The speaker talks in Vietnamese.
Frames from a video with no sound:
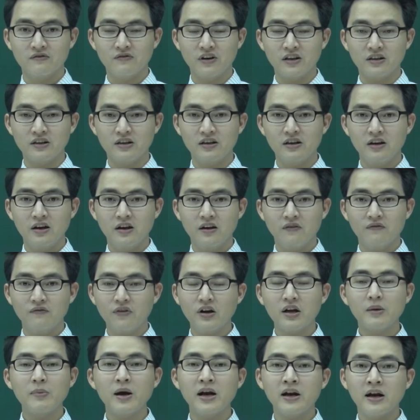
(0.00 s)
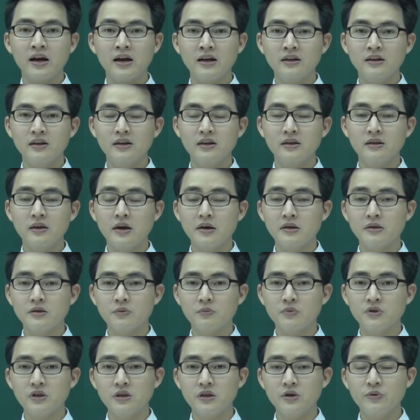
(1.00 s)
Vậy thì với cái bài này thì thầy
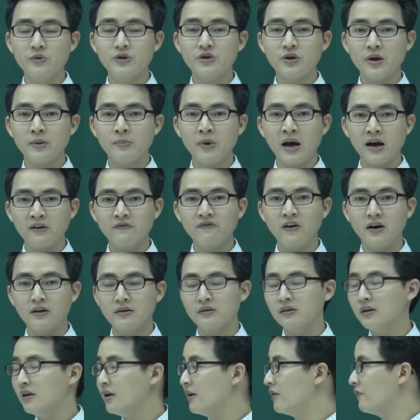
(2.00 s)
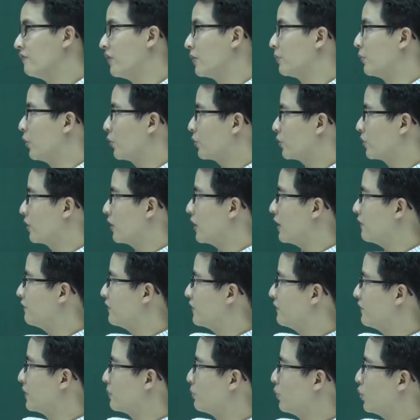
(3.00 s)
cũng chỉ lưu ý cho em hai phần. Phần một đó là
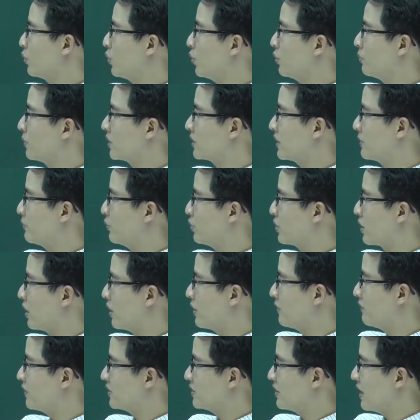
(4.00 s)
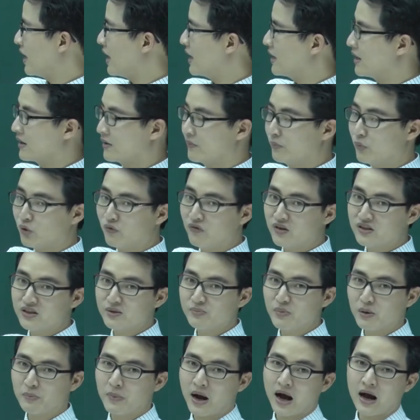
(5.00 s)
về phần mô đun mà thầy muốn nói, và thứ hai là một phương
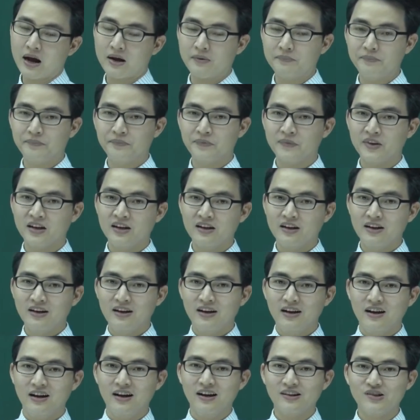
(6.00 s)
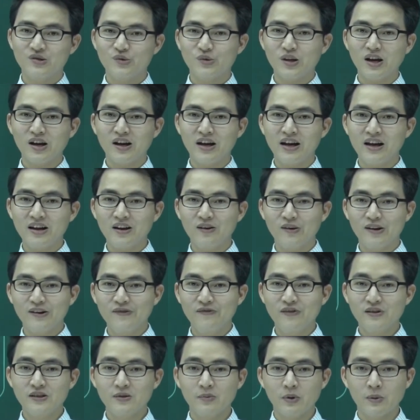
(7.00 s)
trình bậc ba. À, chúng ta nghe nói
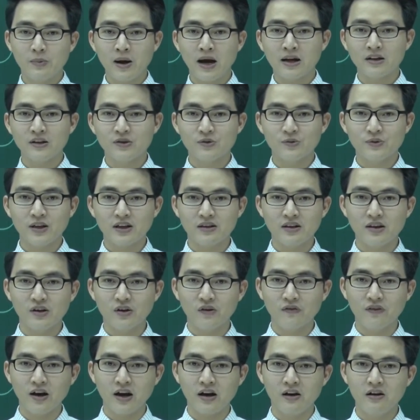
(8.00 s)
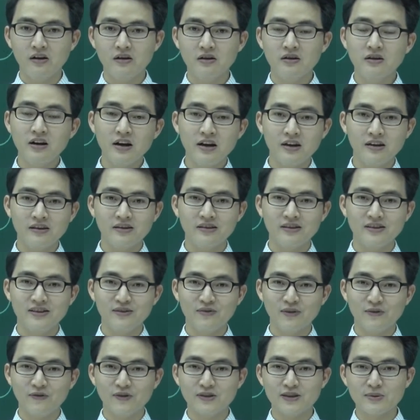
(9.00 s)
đến phương trình bậc ba thì chúng ta thấy có vẻ hơi ghê,
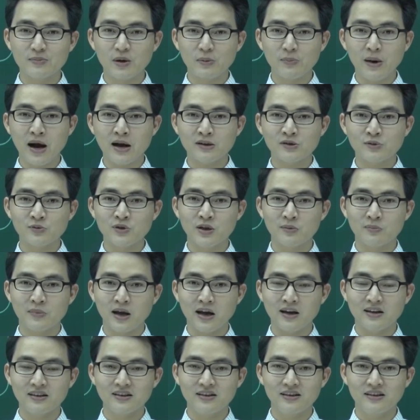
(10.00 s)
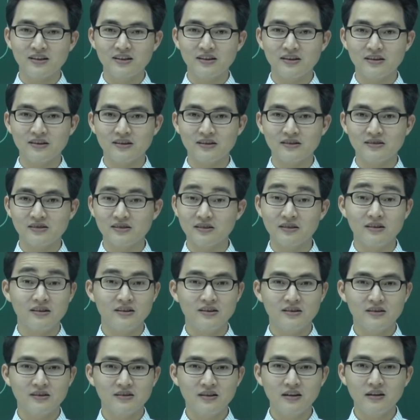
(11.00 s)
nhưng mà phương trình bậc ba trong trường hợp này thì xử
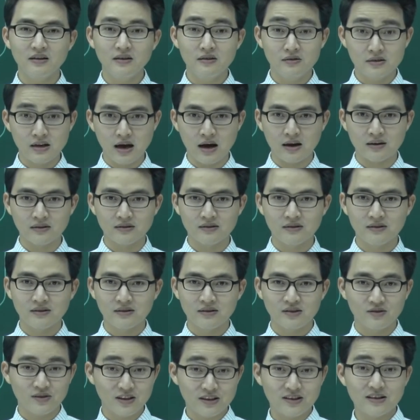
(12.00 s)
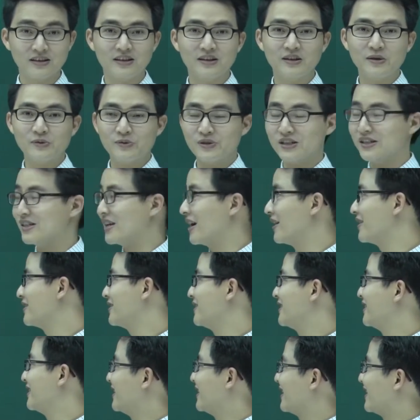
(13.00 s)
lý rất đơn giản. Chúng ta xử lý kiểu gì nhỉ?
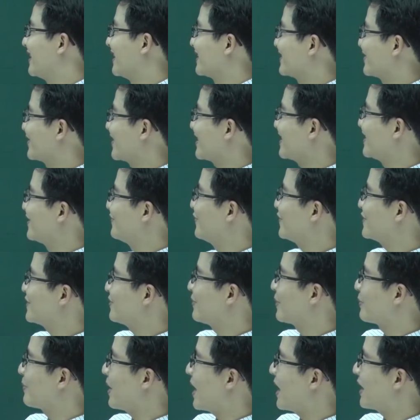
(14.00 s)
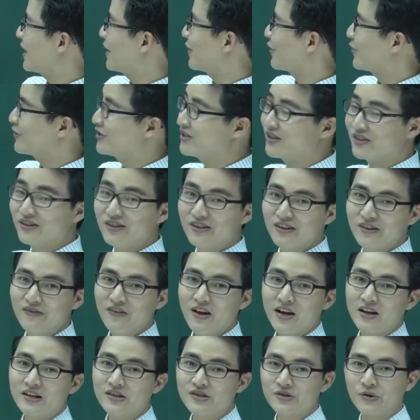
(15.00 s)
À, chúng ta nhìn phương trình bậc ba này có sự tương ứng
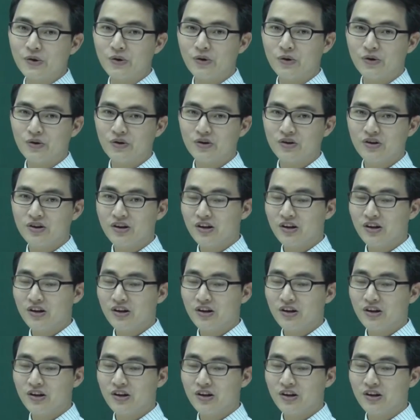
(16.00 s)
về hệ số.